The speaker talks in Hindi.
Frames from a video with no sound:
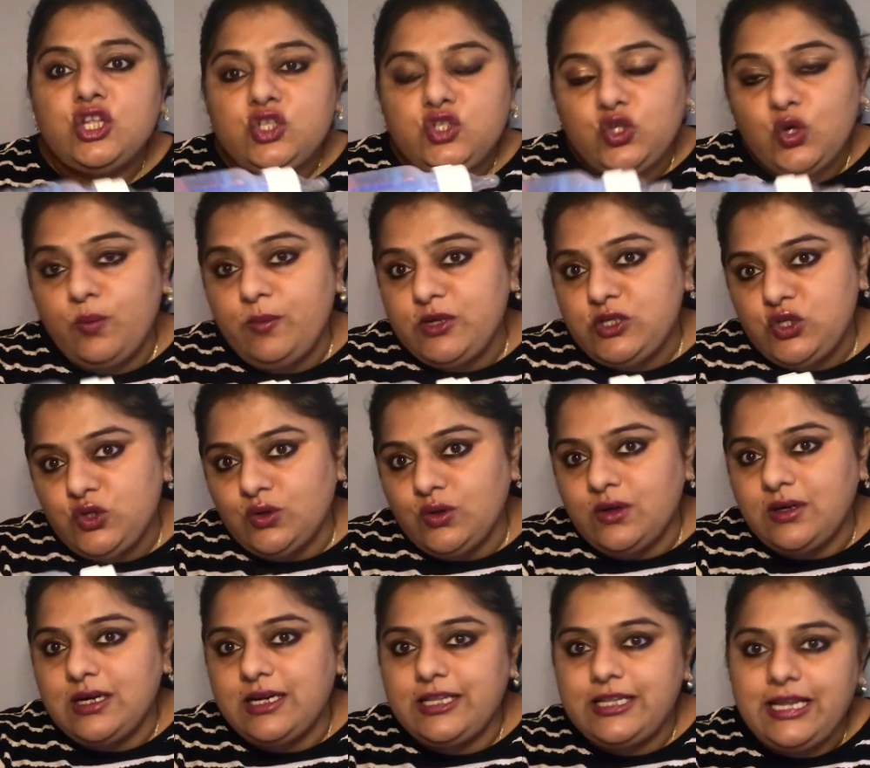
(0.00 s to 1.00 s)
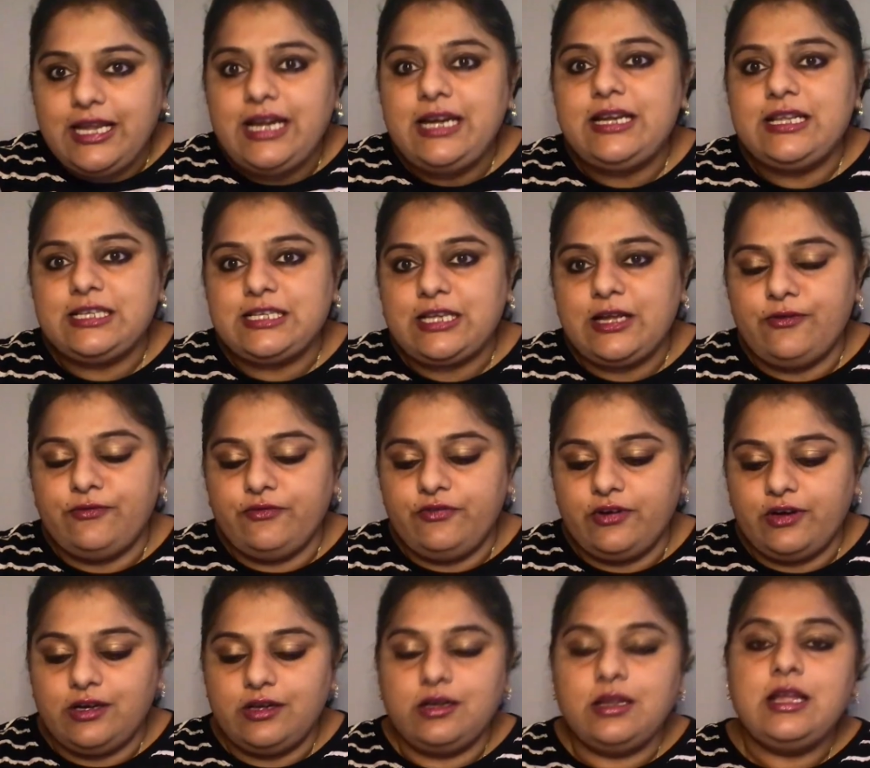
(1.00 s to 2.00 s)
जो बच्चों को करती है
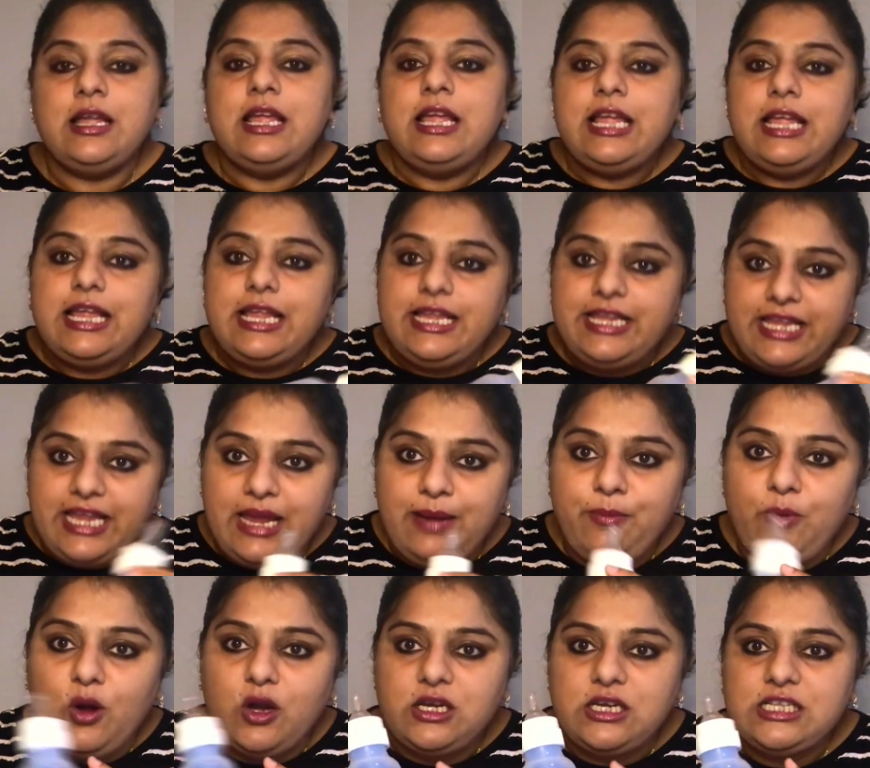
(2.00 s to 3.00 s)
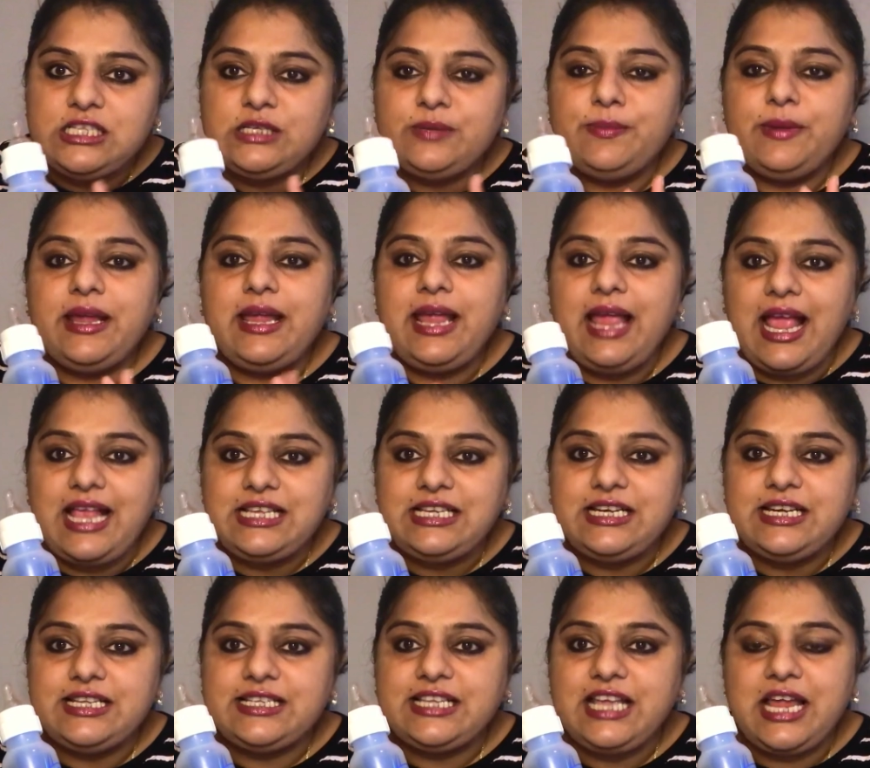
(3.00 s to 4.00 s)
डिस्कम्फर्ट ये बॉटल्स में
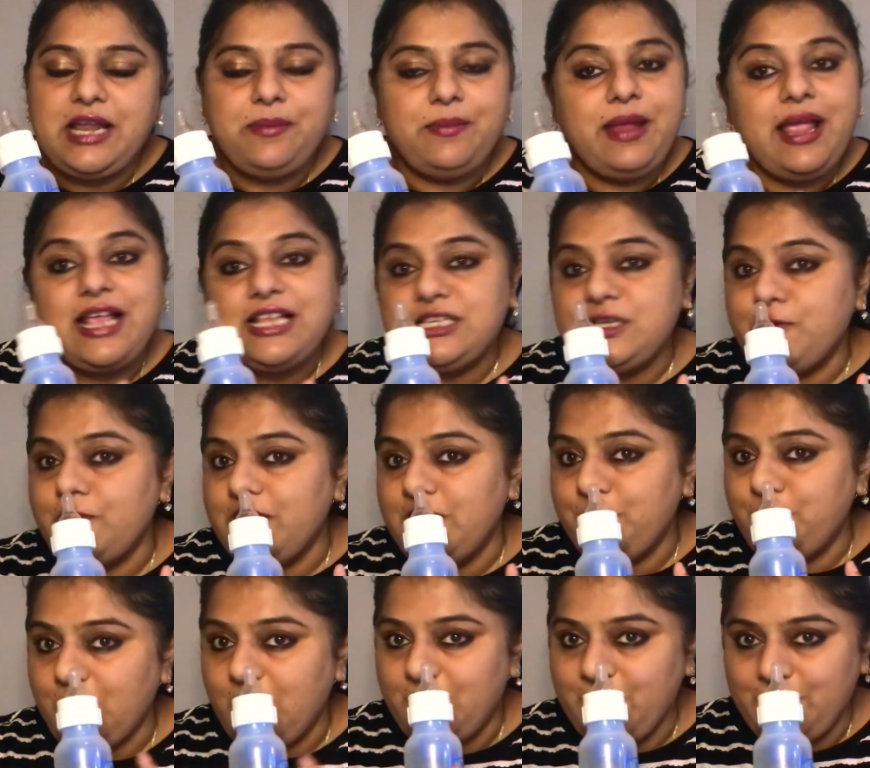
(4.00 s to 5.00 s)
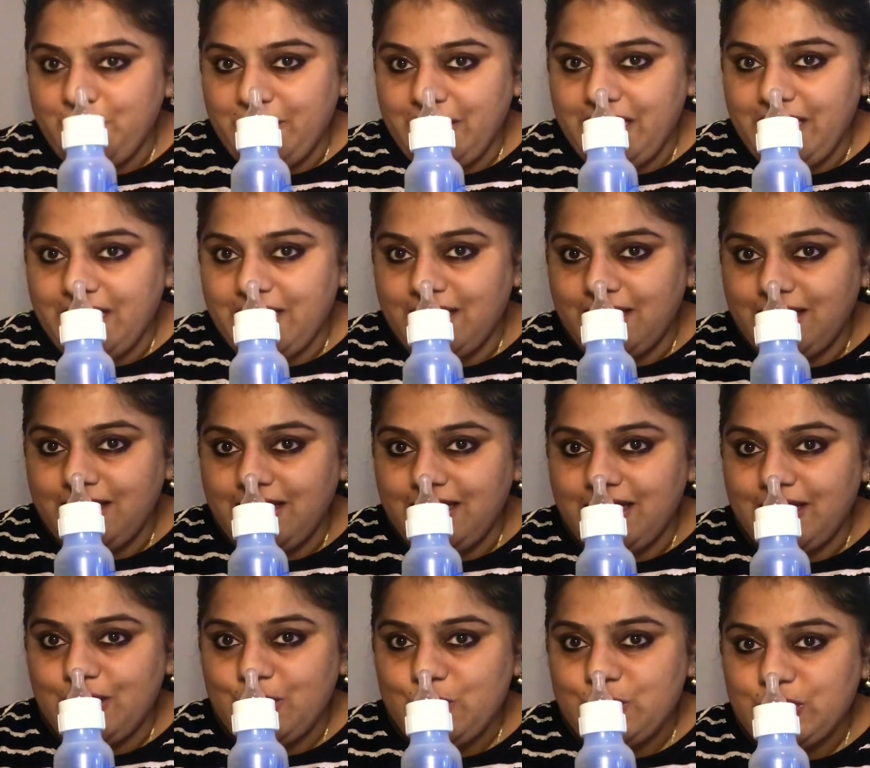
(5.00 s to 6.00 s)
ऐसी डिज़ाइन में ऐसी वाली प्रॉब्लम नहीं आती
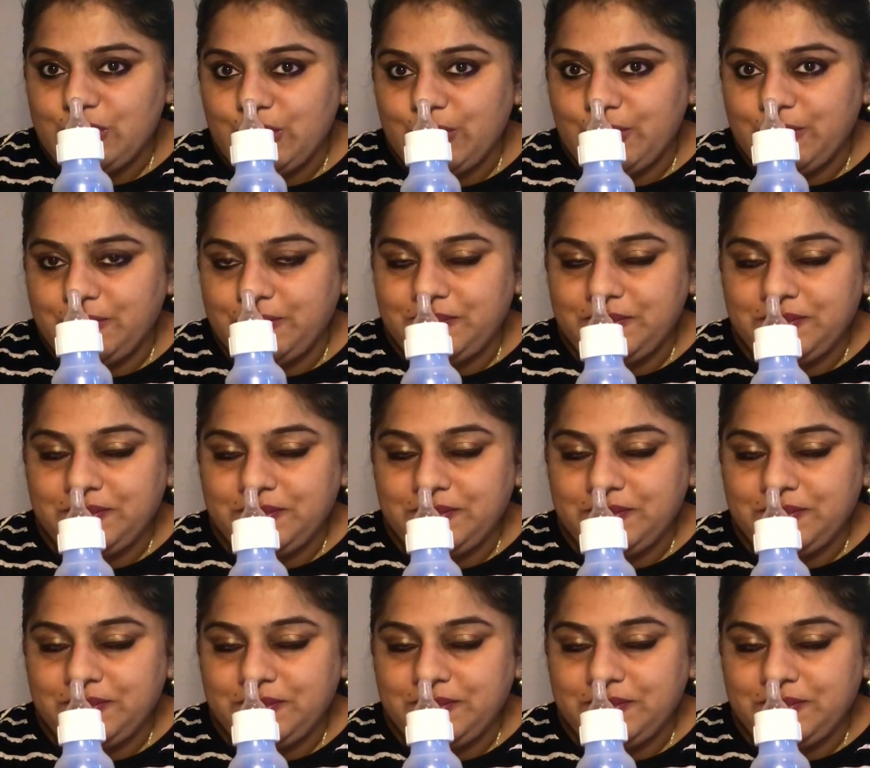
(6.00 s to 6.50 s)
है दोस्तों